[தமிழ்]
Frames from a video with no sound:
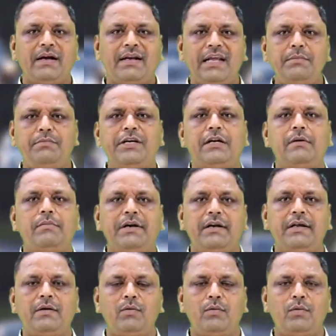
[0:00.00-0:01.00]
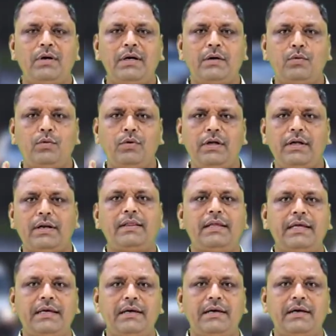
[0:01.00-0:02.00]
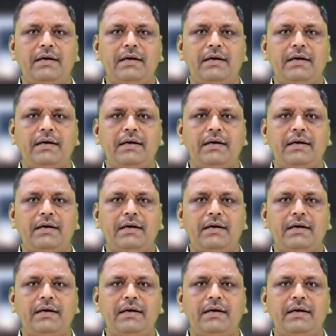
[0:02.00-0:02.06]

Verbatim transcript: கிளைம் செட்டில்மெண்ட்டு உங்களுக்கு கூட இருந்து